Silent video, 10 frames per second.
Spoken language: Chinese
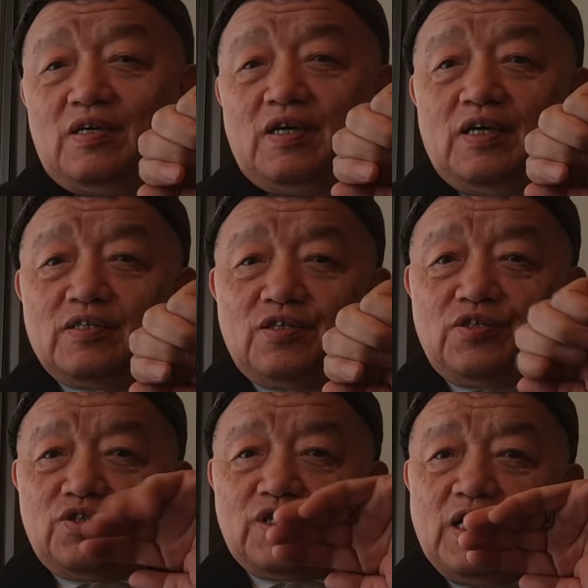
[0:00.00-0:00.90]
那这
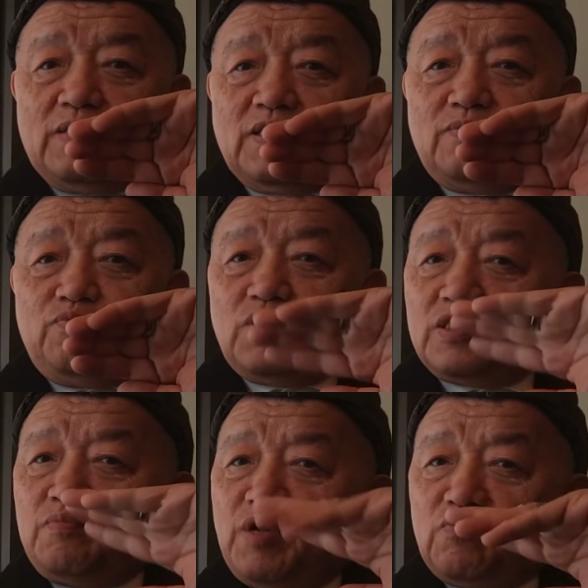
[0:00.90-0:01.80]
指压呢，不管
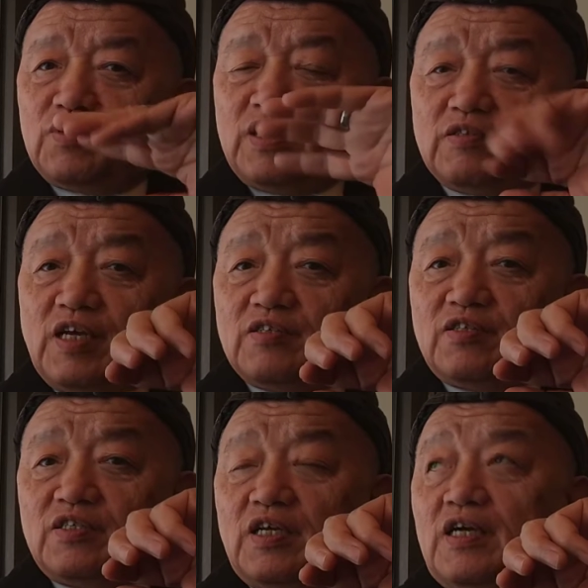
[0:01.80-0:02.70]
是美容指压、泰
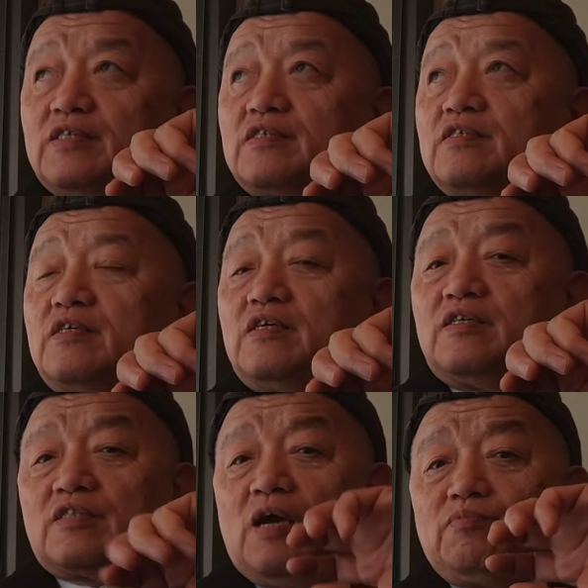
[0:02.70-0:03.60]
式指压，
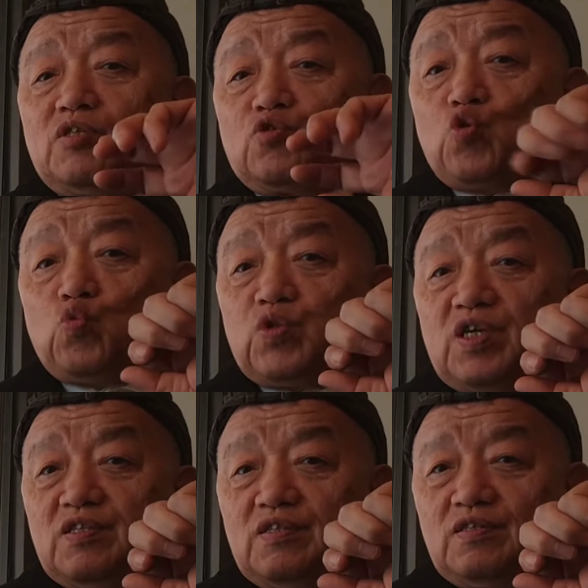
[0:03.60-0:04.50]
他们的重
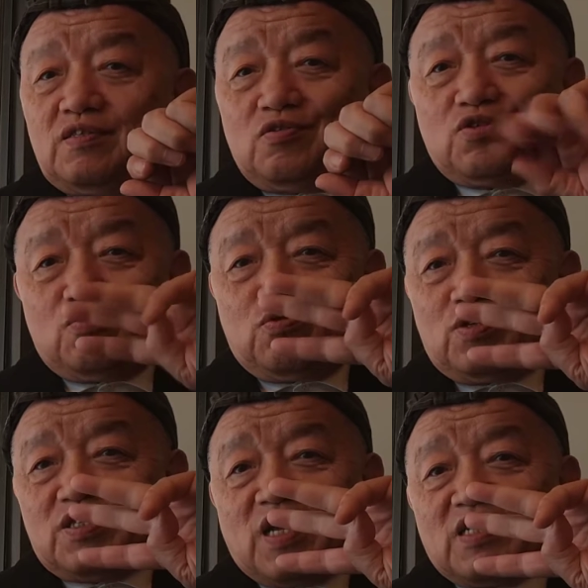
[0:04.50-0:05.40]
点就是有
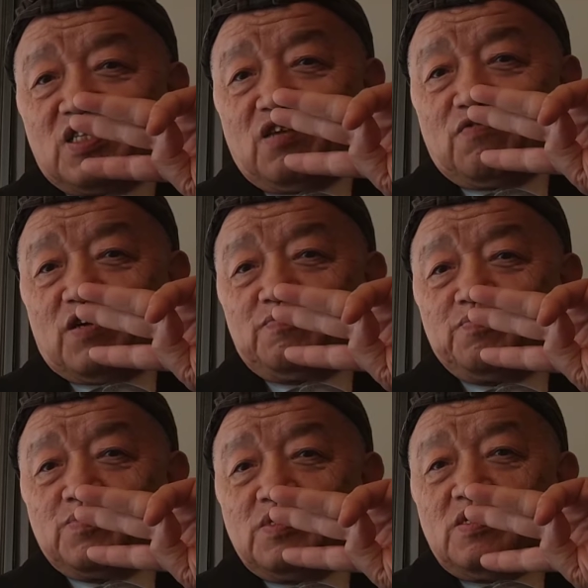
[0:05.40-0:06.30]
这三个地方，
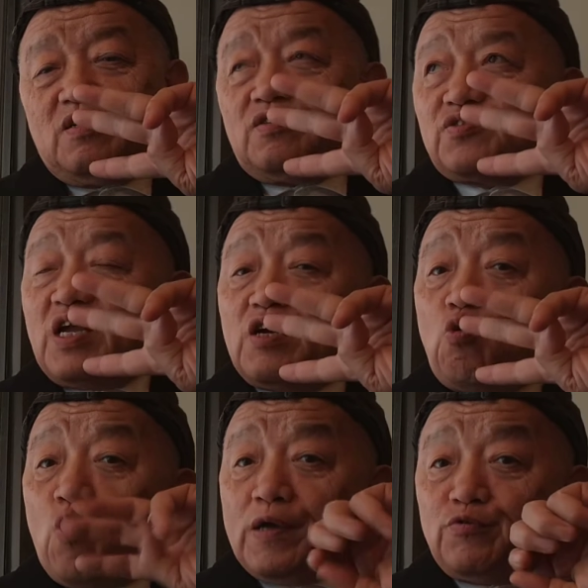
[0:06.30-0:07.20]
三个
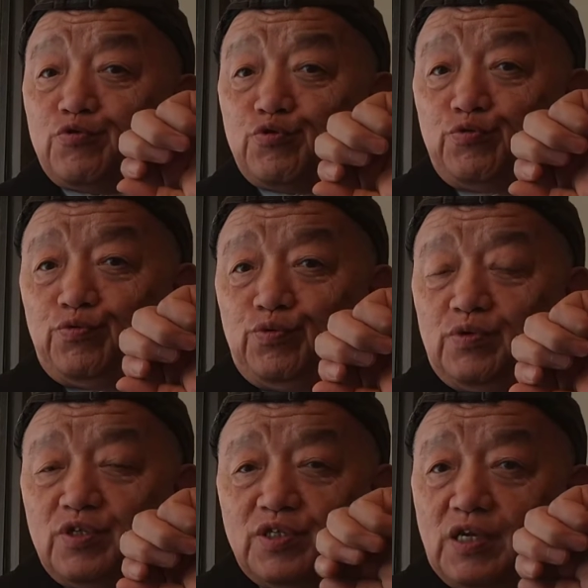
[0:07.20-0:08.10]
踝区。
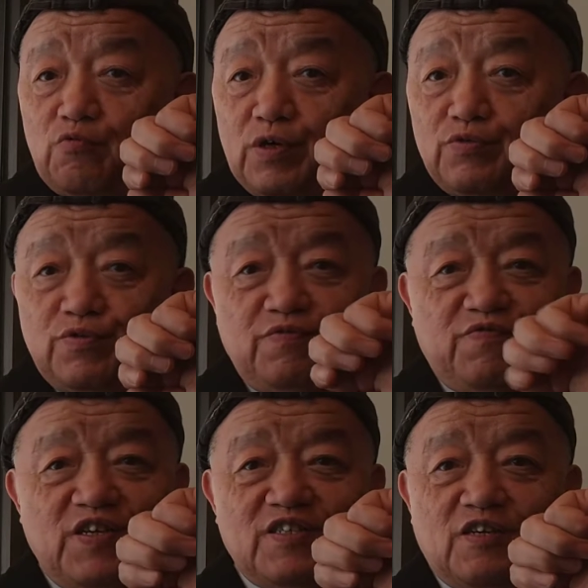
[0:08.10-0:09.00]
这三个踝区
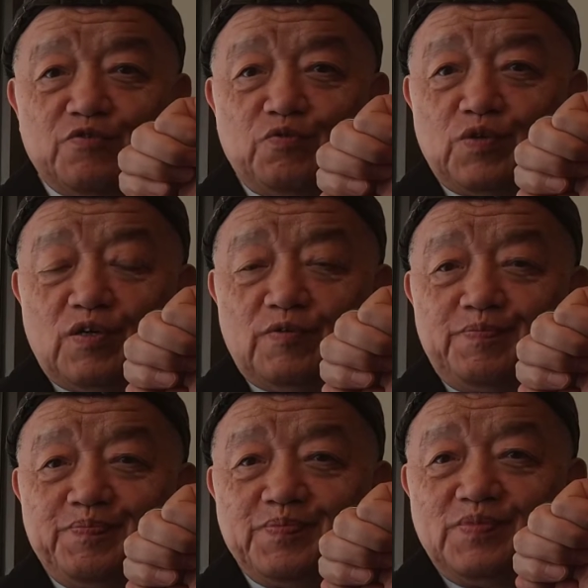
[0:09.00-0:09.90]
非常重要，
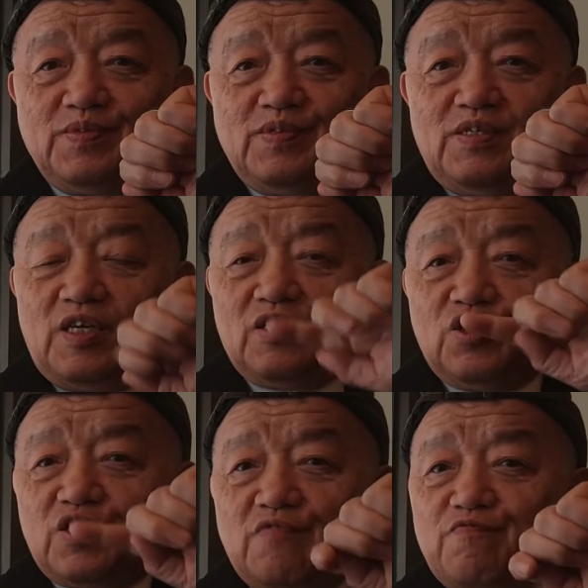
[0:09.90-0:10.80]
一个
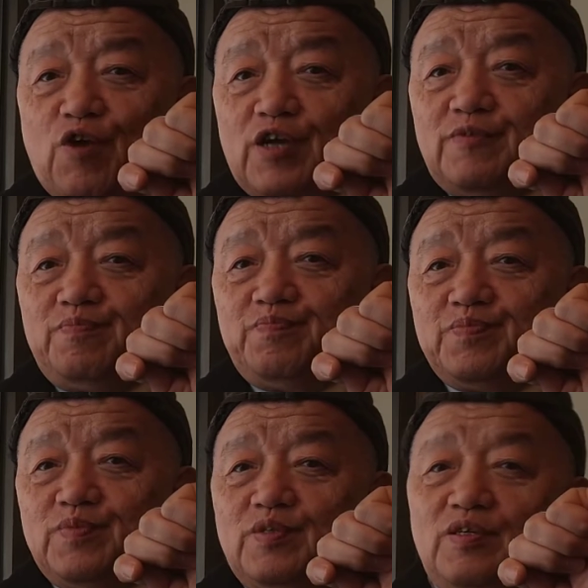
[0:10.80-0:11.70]
是枕踝，
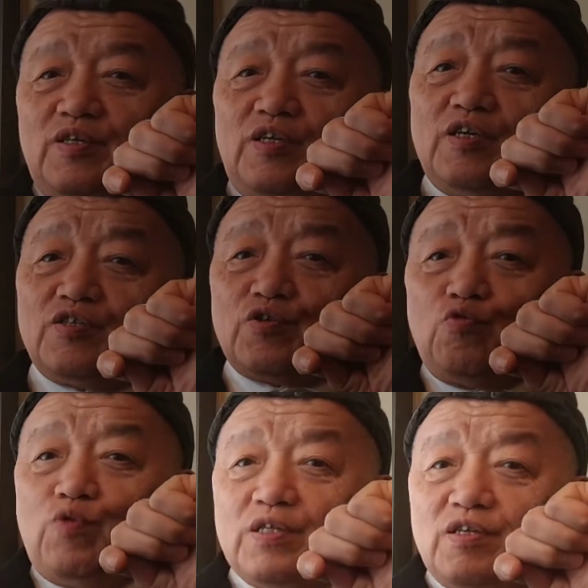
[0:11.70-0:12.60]
一个手
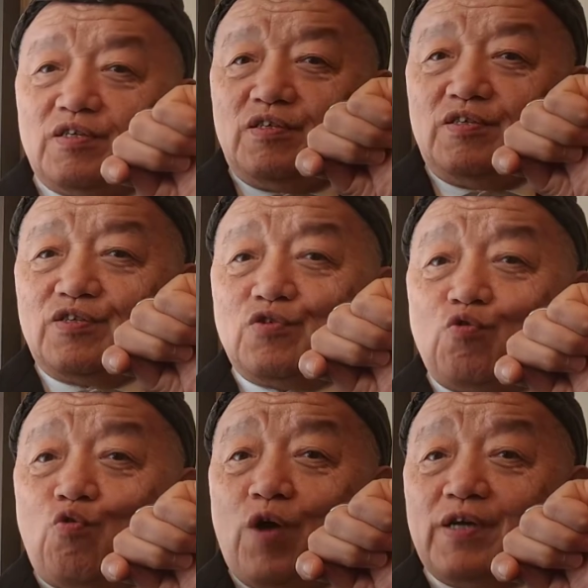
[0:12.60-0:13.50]
腕的手
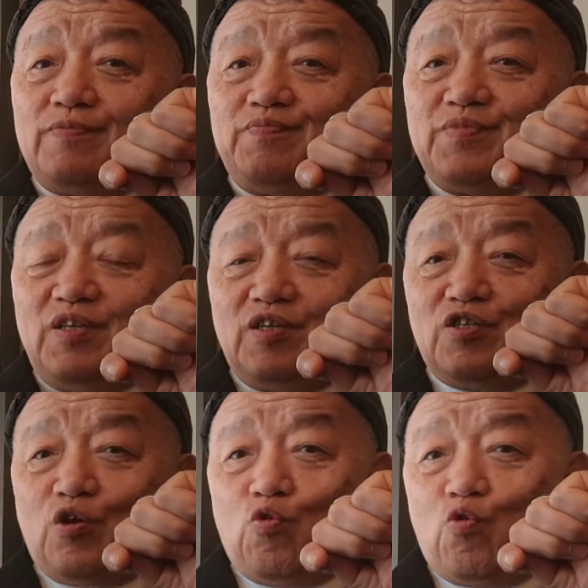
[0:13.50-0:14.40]
踝，一个
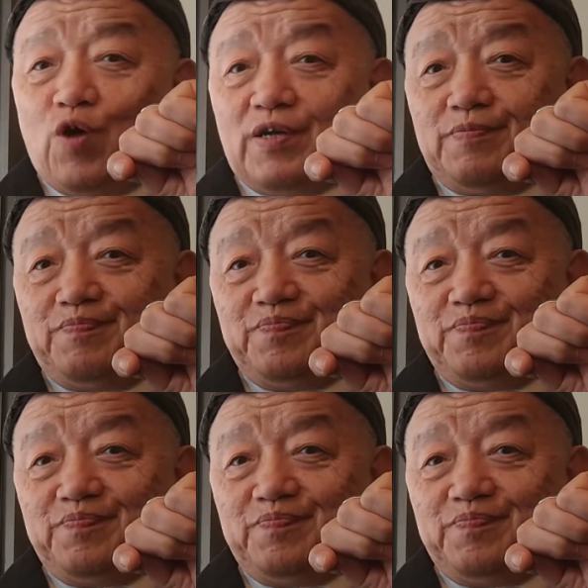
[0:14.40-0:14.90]
脚踝。